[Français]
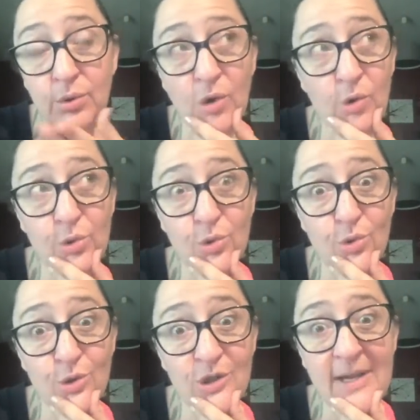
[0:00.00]
quand
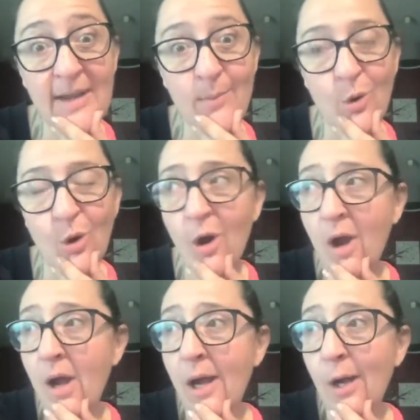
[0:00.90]
j'aime
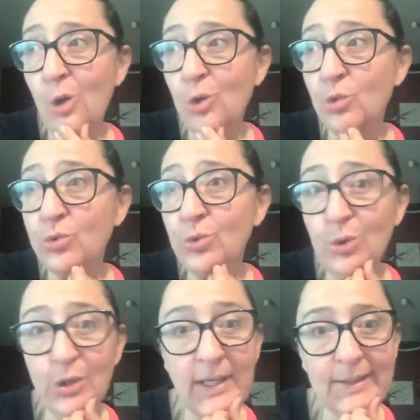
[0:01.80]
le contenu
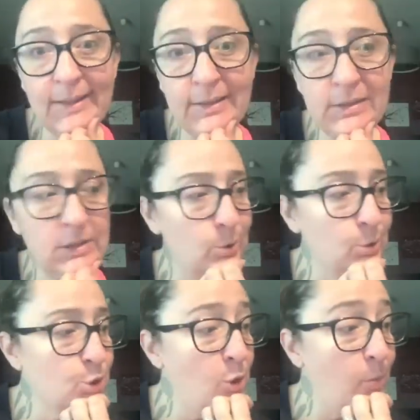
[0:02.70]
de quelqu'un
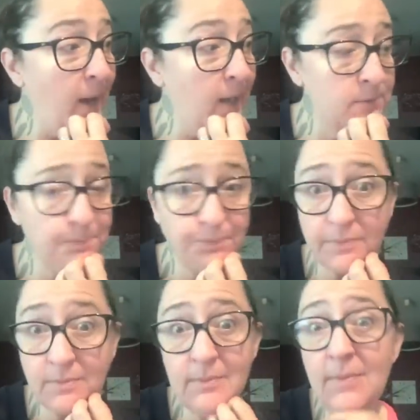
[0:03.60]
j'en parle
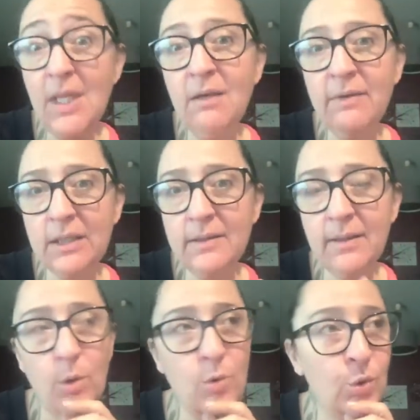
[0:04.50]
et
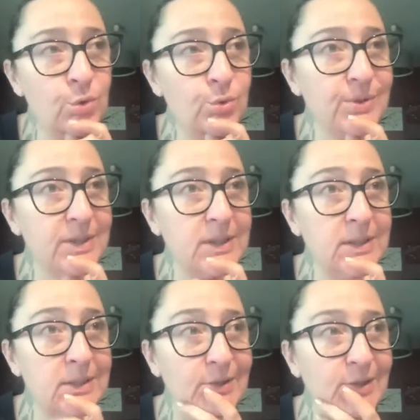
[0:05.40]
véritablement Lucie